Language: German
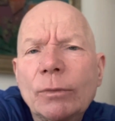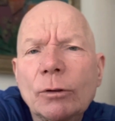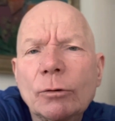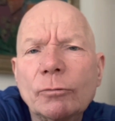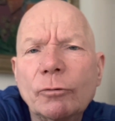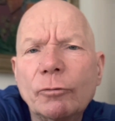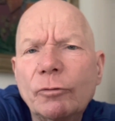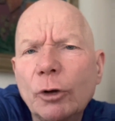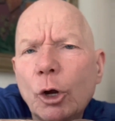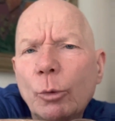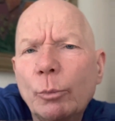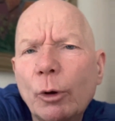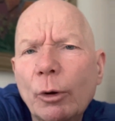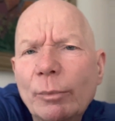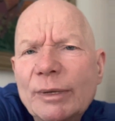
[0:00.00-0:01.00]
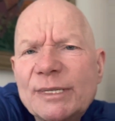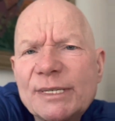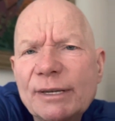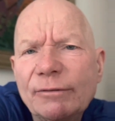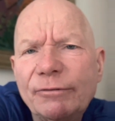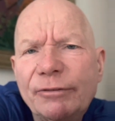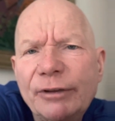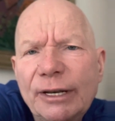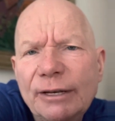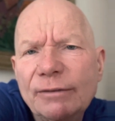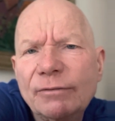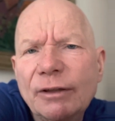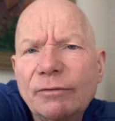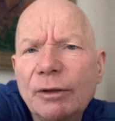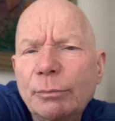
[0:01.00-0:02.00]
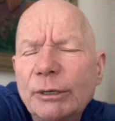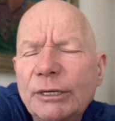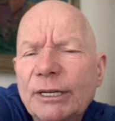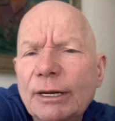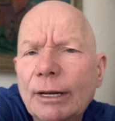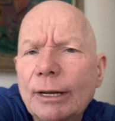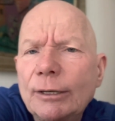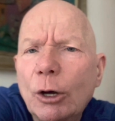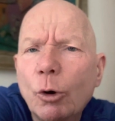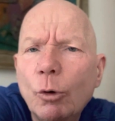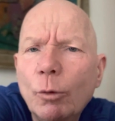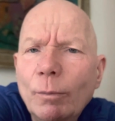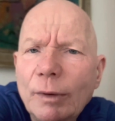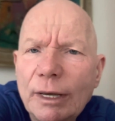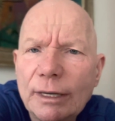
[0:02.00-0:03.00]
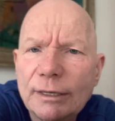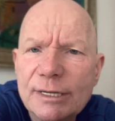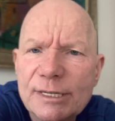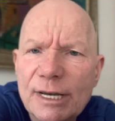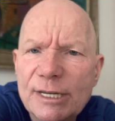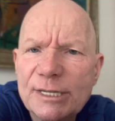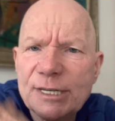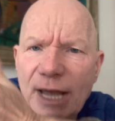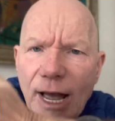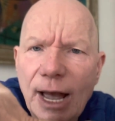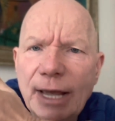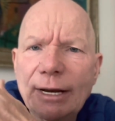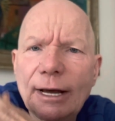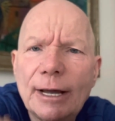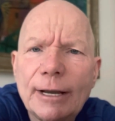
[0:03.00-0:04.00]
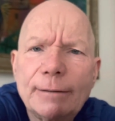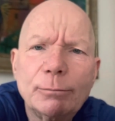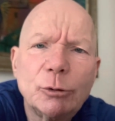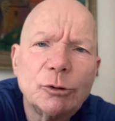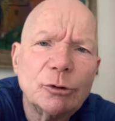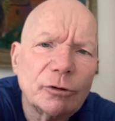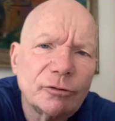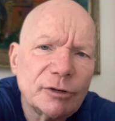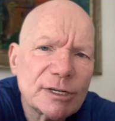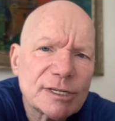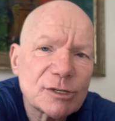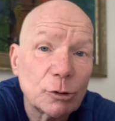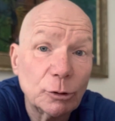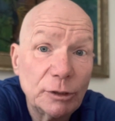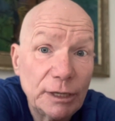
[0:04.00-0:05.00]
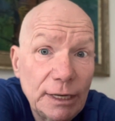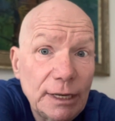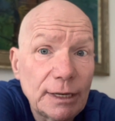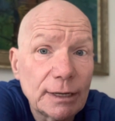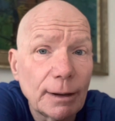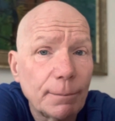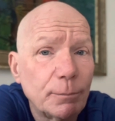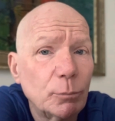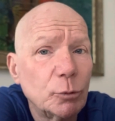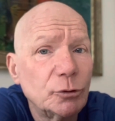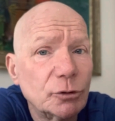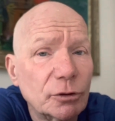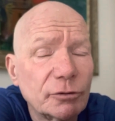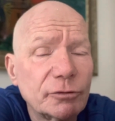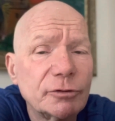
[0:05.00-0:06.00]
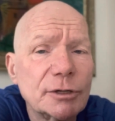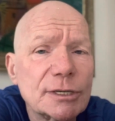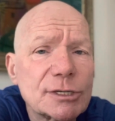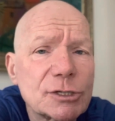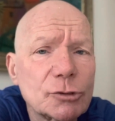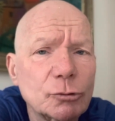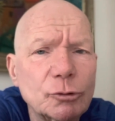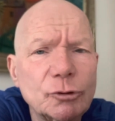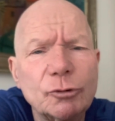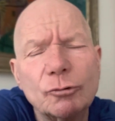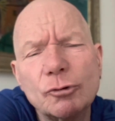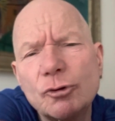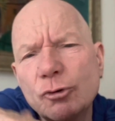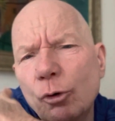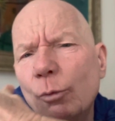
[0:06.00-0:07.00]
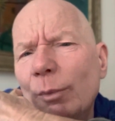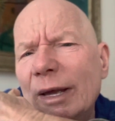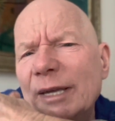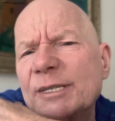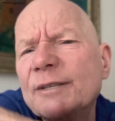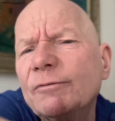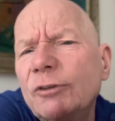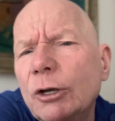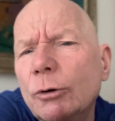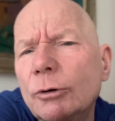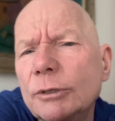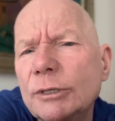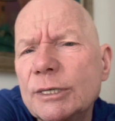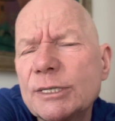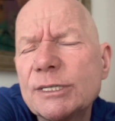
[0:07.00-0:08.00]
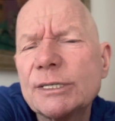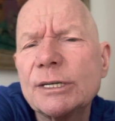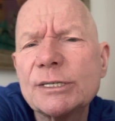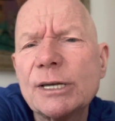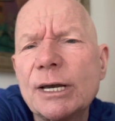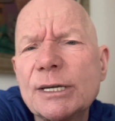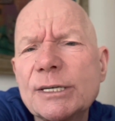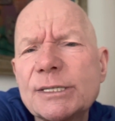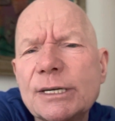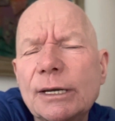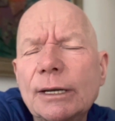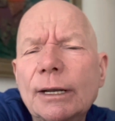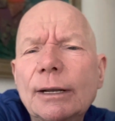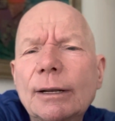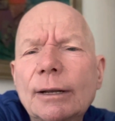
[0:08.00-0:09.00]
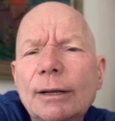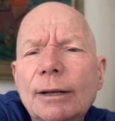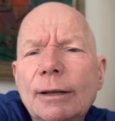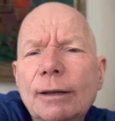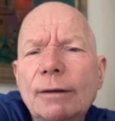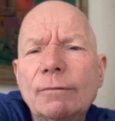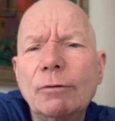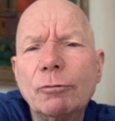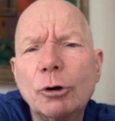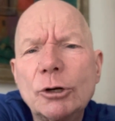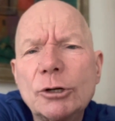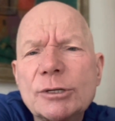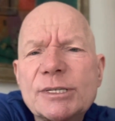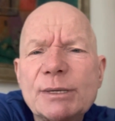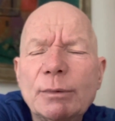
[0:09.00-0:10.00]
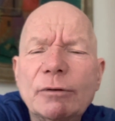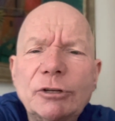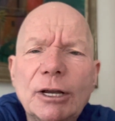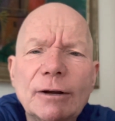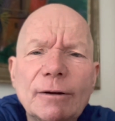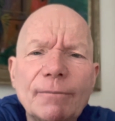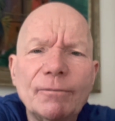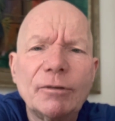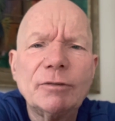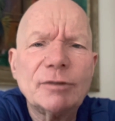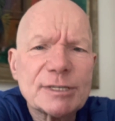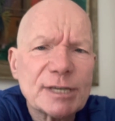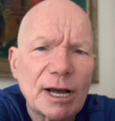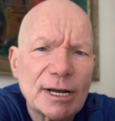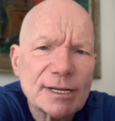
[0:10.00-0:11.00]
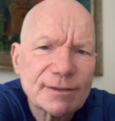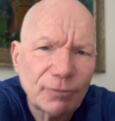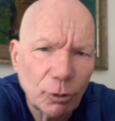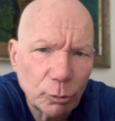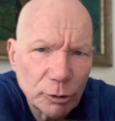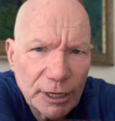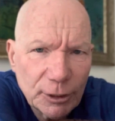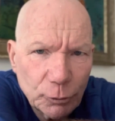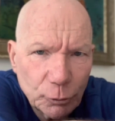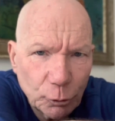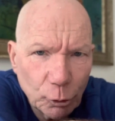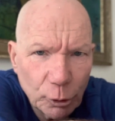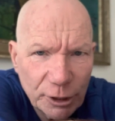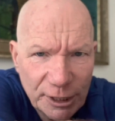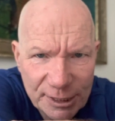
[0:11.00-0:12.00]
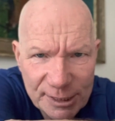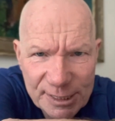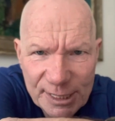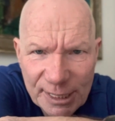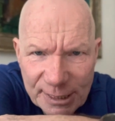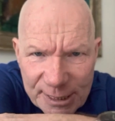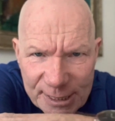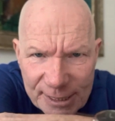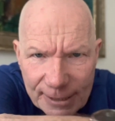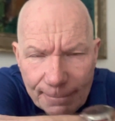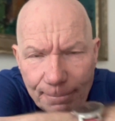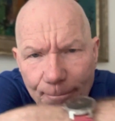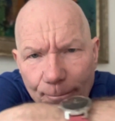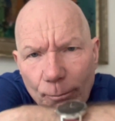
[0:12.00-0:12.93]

wo wir Kompromisse finden, wenn wir miteinander umgehen. Das heißt, der eine hat ein Bedürfnis und ich habe ein Bedürfnis. Und so messen wir uns. Das heißt, wir wollen uns immer wieder, wenn wir es krass formulieren, durchsetzen